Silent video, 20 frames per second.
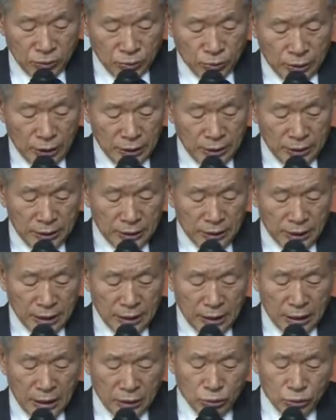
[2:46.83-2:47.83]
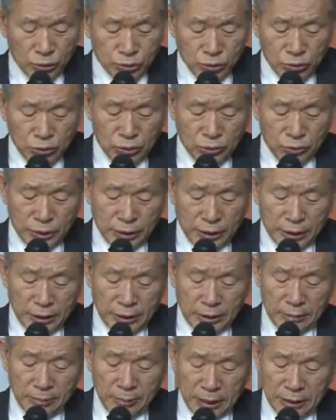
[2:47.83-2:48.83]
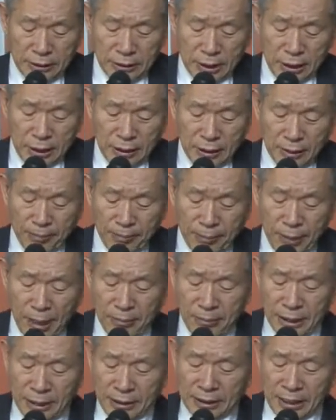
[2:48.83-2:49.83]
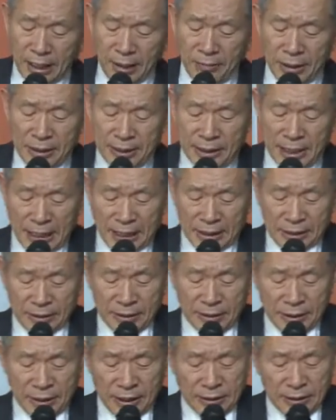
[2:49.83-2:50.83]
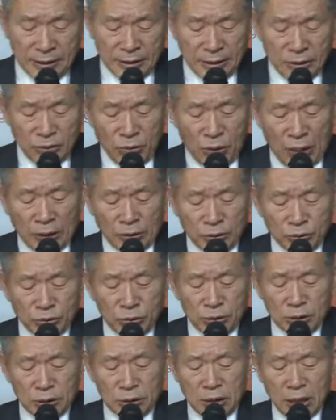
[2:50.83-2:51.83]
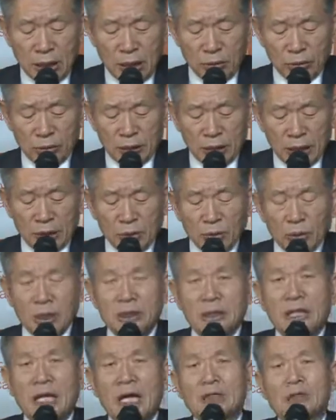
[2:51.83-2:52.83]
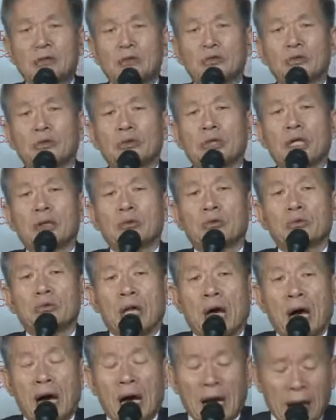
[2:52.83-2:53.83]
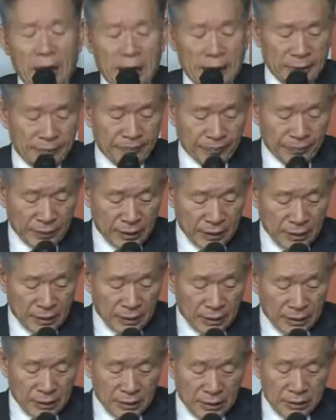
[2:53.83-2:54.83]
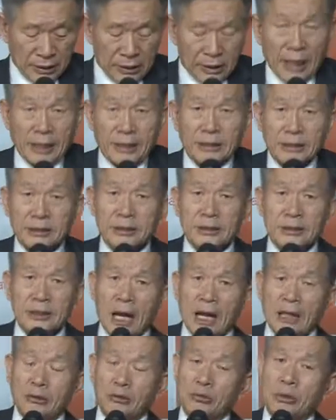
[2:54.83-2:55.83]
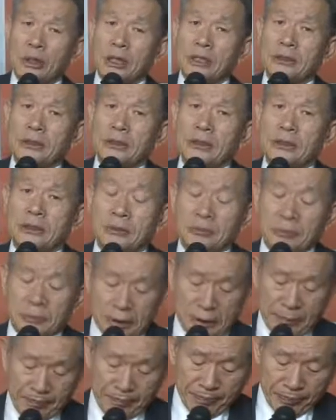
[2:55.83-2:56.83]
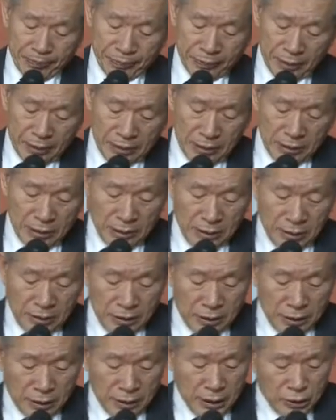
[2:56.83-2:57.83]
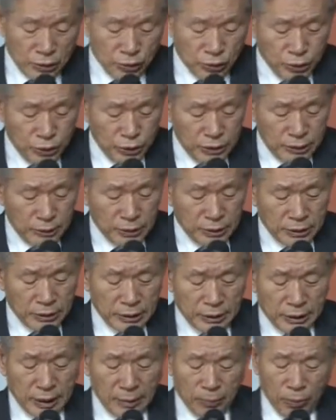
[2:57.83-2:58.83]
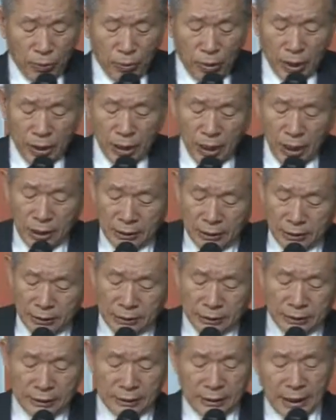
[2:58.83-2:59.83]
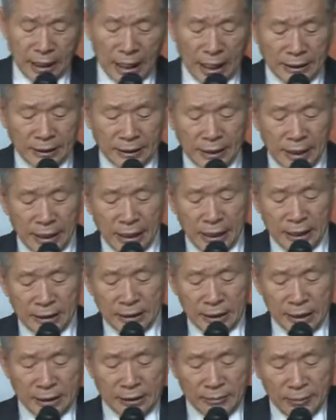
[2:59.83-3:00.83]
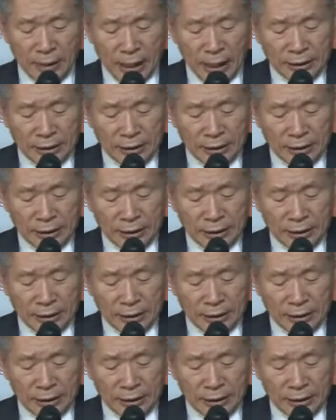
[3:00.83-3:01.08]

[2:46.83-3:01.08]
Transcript: 유대인들에게 죽을 위기를 맞아 밤에 담에색 성에서 광주를 타고 내려와 탈출했구나 라는 것을 알 수가 있는 것입니다. 여기에 주의 깊게 보아야 할 것은 간단하지 않은